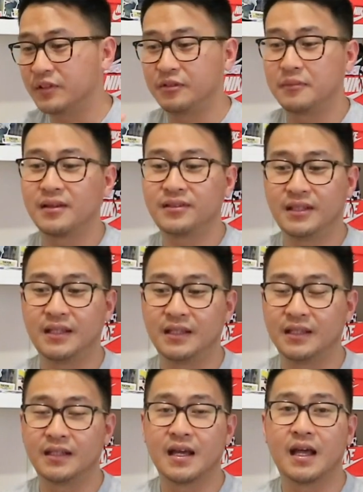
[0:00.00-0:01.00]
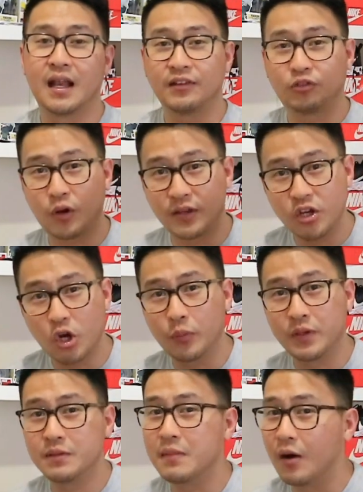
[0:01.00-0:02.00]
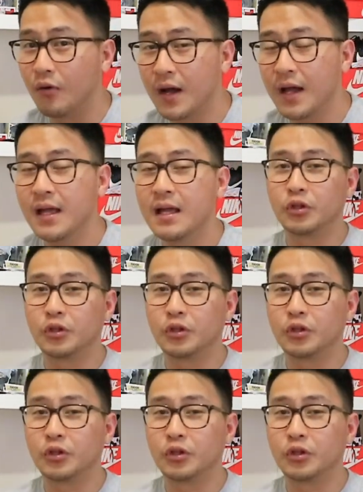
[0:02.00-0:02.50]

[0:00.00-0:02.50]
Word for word: masing-masing nah langsung aja komen di bawah